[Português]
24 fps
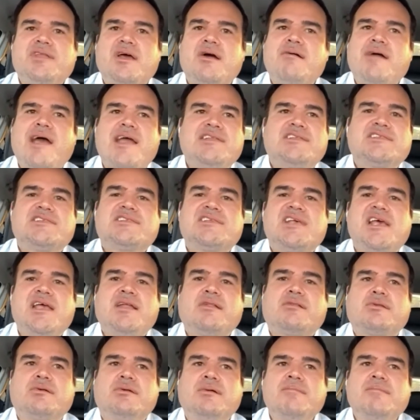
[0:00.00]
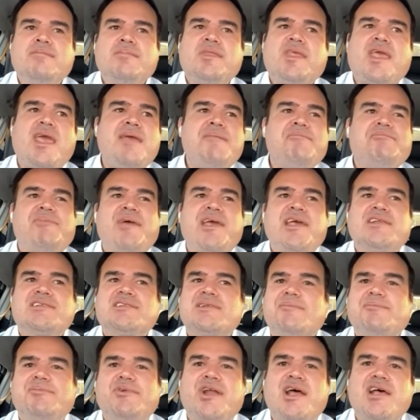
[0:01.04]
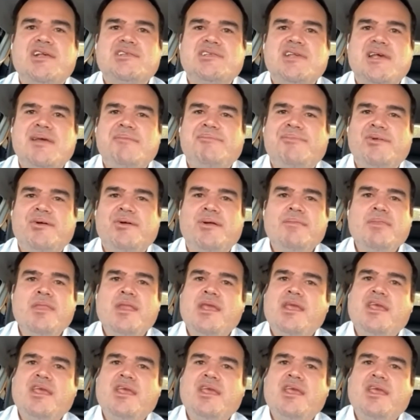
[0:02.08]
Então, é de centro quem pensa, por exemplo,